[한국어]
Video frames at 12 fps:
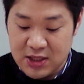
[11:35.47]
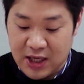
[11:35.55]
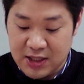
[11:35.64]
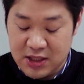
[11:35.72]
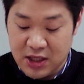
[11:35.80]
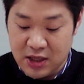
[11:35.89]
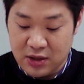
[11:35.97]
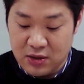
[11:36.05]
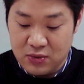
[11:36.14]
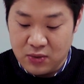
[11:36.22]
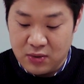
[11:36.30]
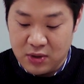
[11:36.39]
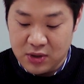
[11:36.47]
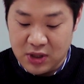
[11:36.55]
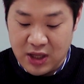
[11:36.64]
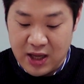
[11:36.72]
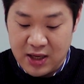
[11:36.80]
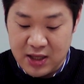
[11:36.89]
자체 해결
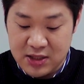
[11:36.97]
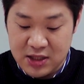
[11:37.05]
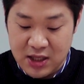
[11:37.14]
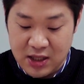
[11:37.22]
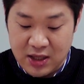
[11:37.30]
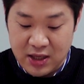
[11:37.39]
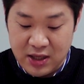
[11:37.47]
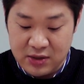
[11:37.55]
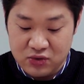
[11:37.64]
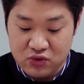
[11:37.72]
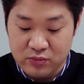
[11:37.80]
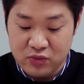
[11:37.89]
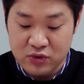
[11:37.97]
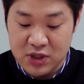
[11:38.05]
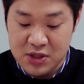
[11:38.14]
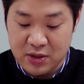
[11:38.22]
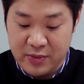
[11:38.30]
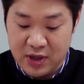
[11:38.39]
요건 4가지에 대해
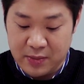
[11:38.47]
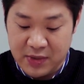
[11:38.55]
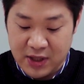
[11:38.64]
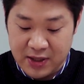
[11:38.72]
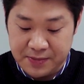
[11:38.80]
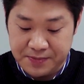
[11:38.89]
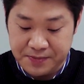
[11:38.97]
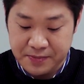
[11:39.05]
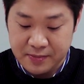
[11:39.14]
충분히 설명합니다.